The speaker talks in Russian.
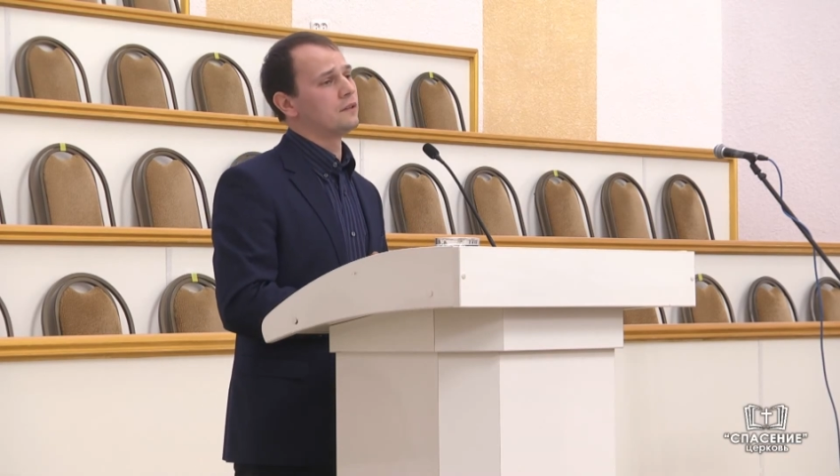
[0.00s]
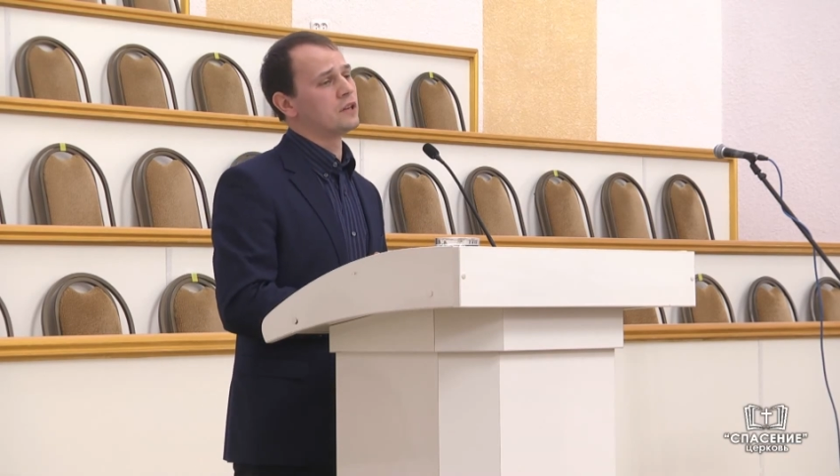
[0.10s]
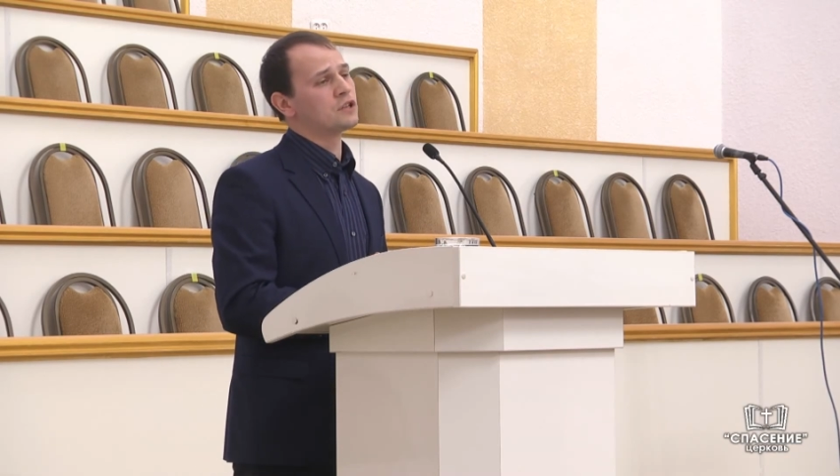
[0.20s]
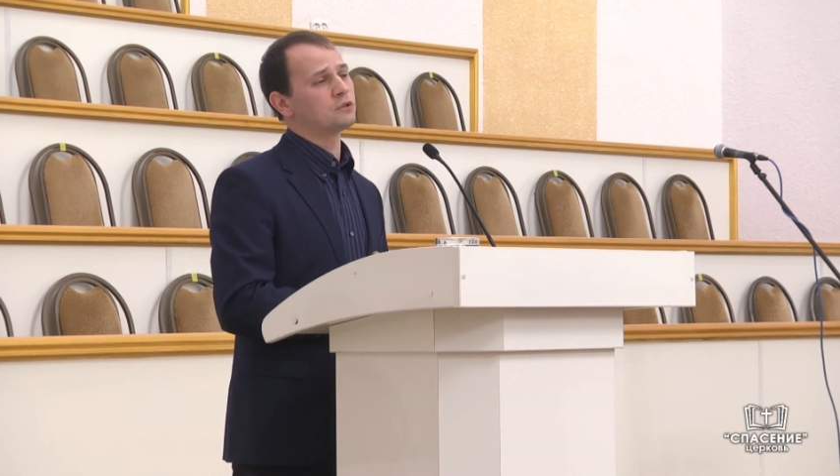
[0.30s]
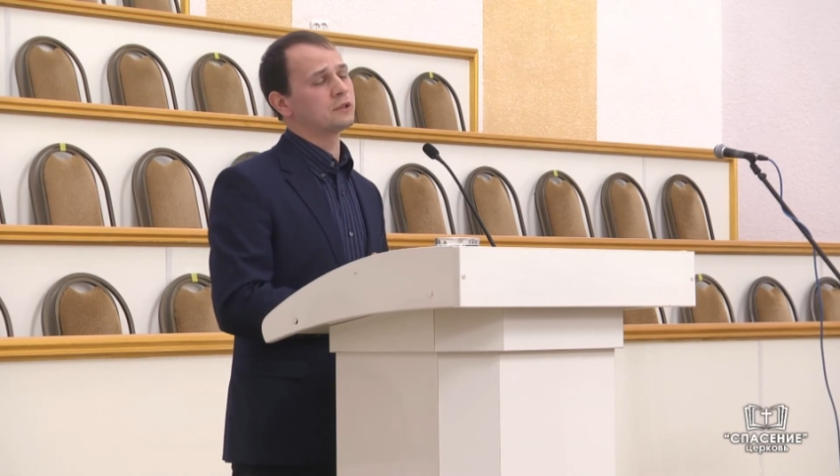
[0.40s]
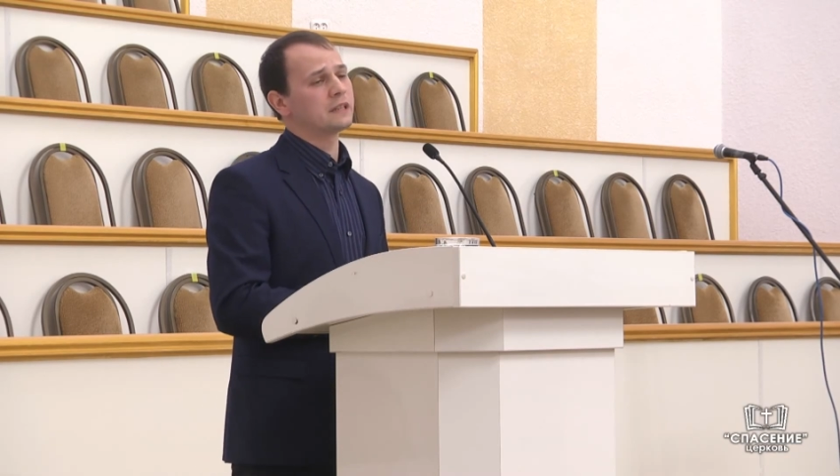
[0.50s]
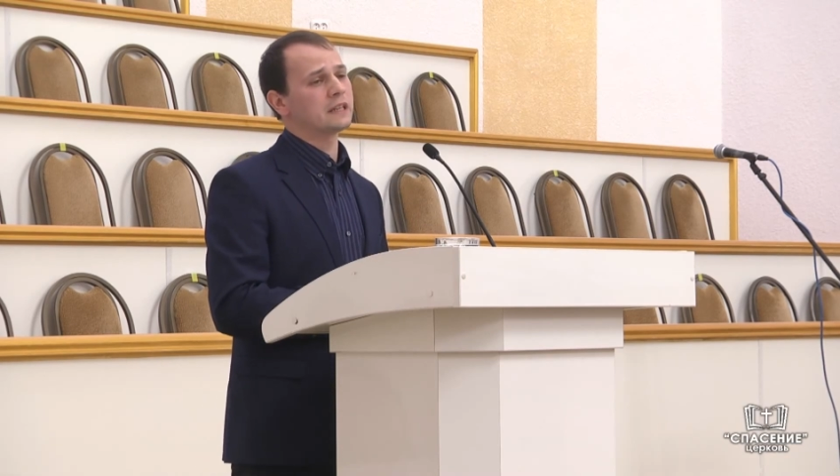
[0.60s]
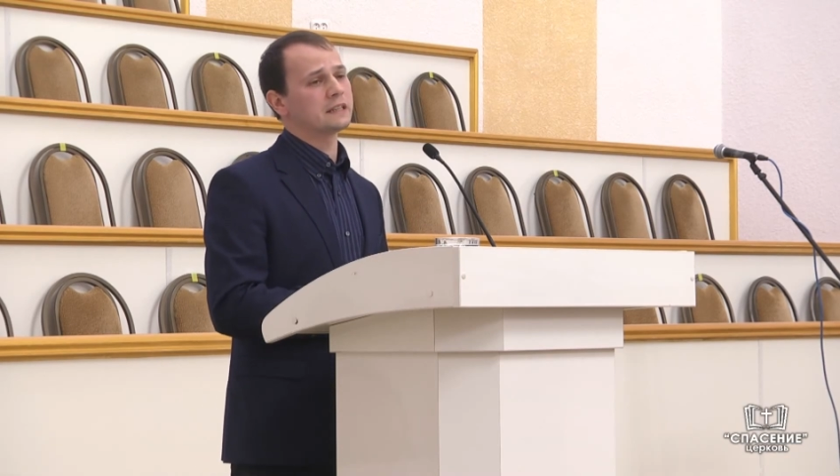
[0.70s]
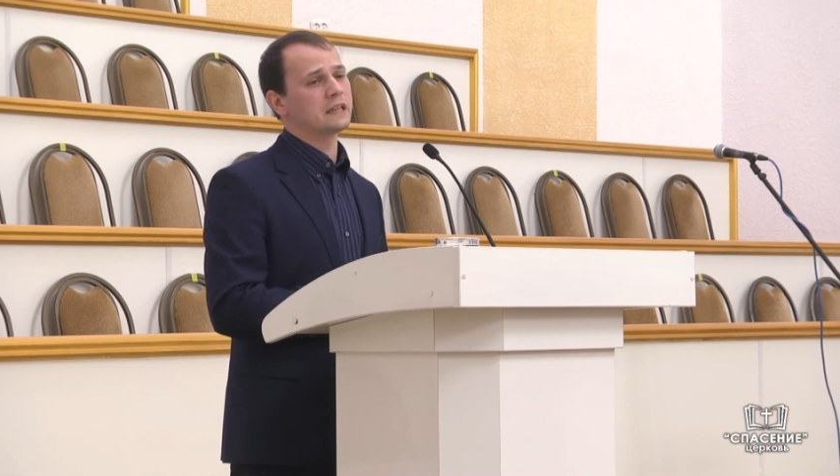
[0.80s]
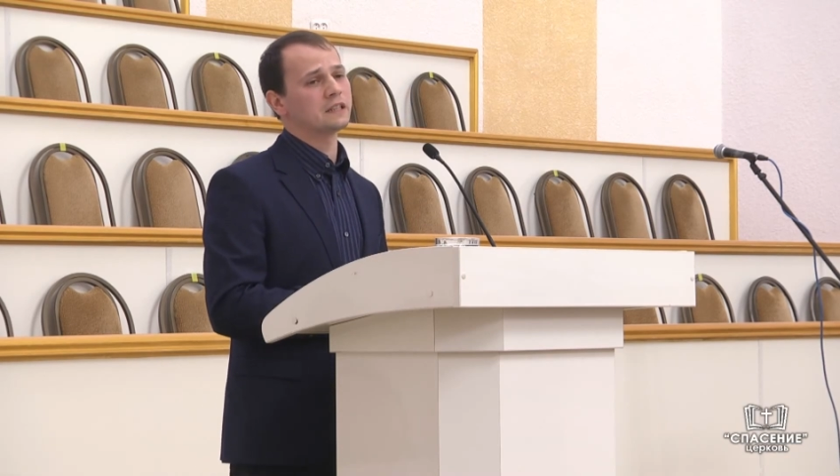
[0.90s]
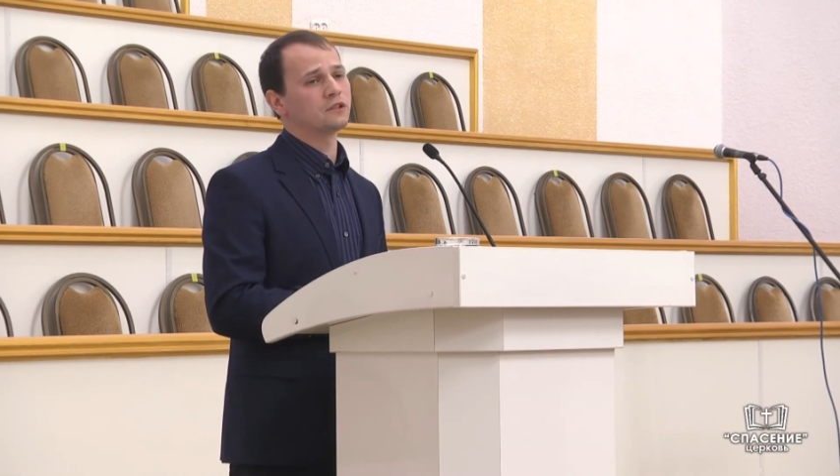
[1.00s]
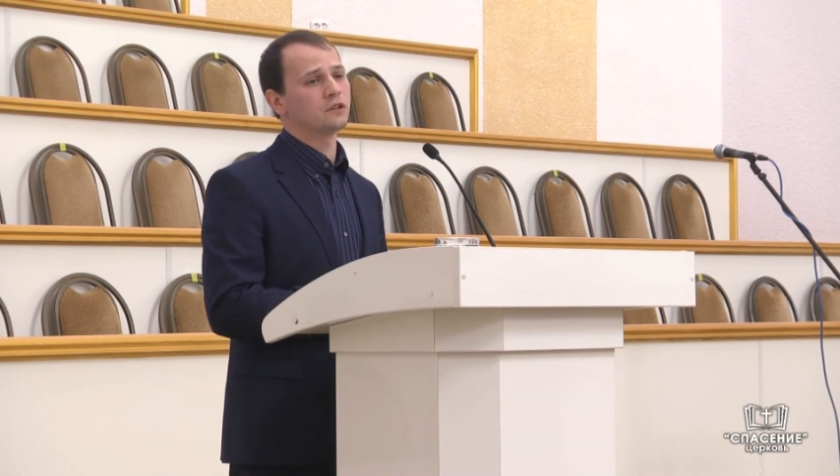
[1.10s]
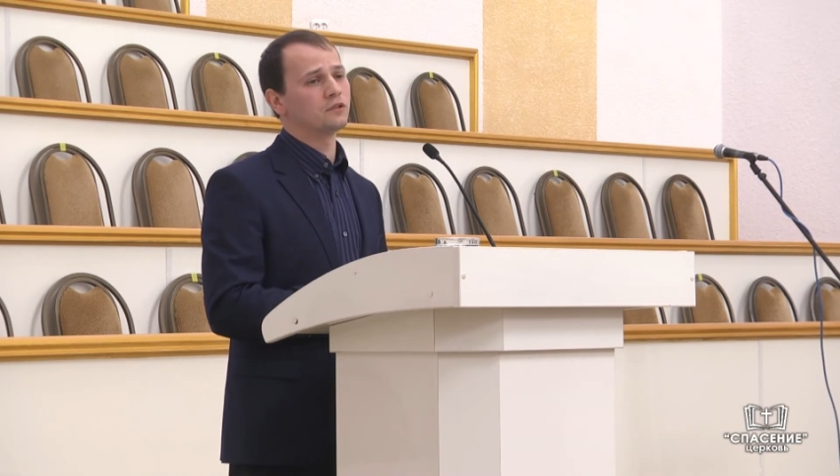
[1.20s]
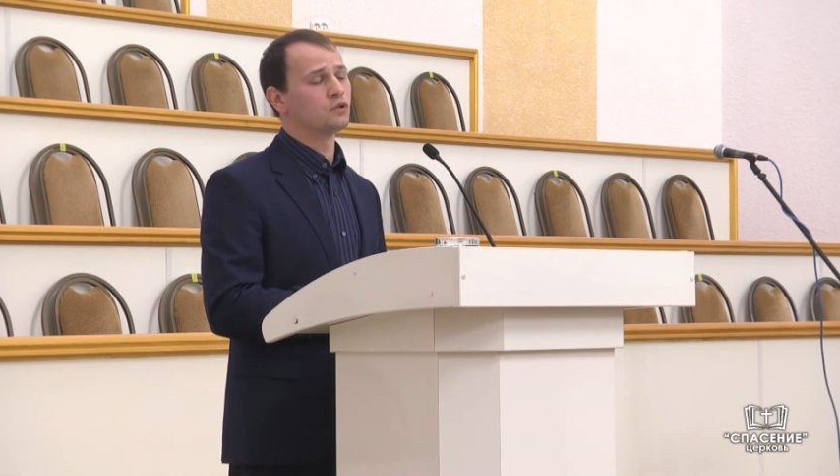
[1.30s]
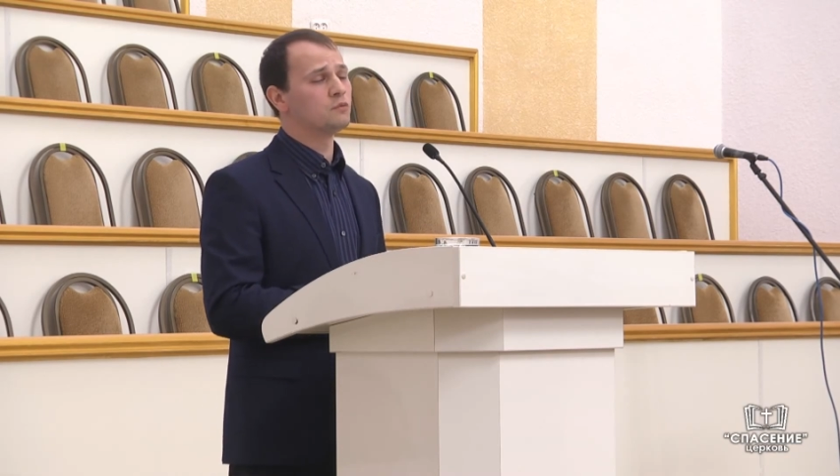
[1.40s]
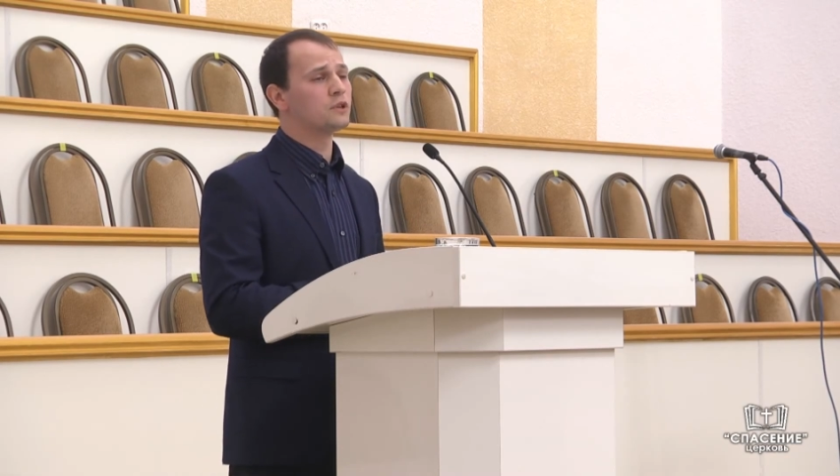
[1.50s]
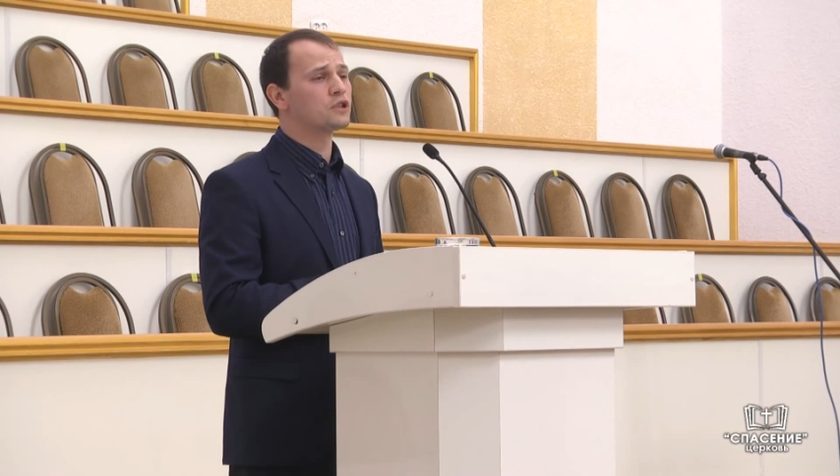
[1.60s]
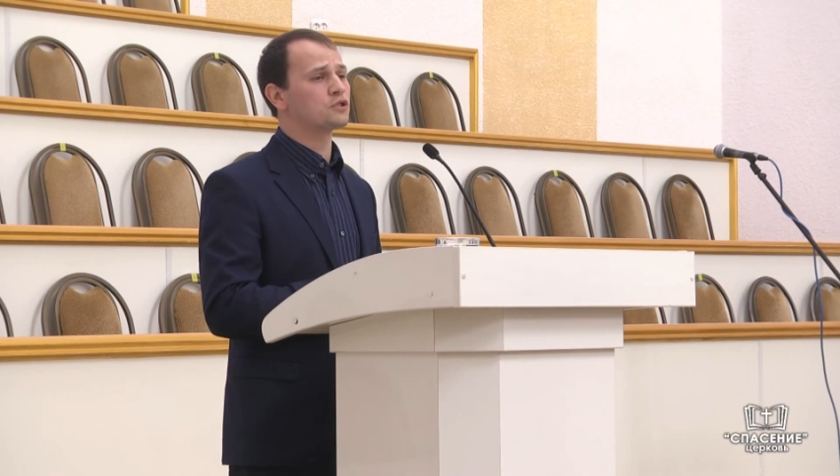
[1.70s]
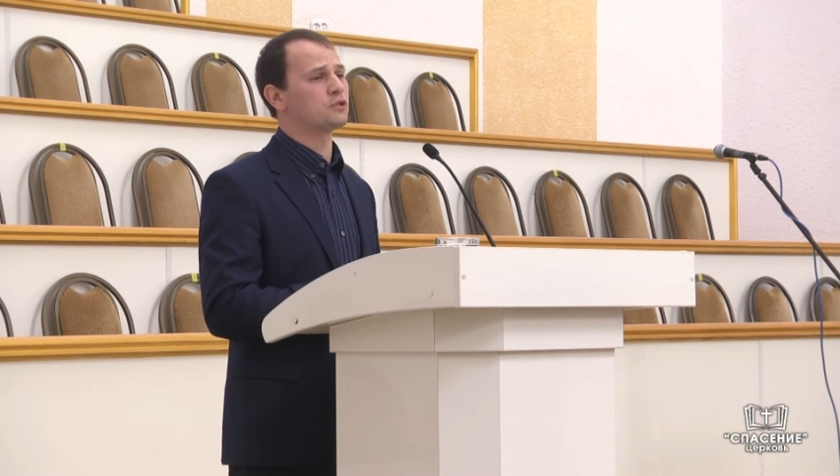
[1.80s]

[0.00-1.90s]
Говорит, что это когда ты думаешь,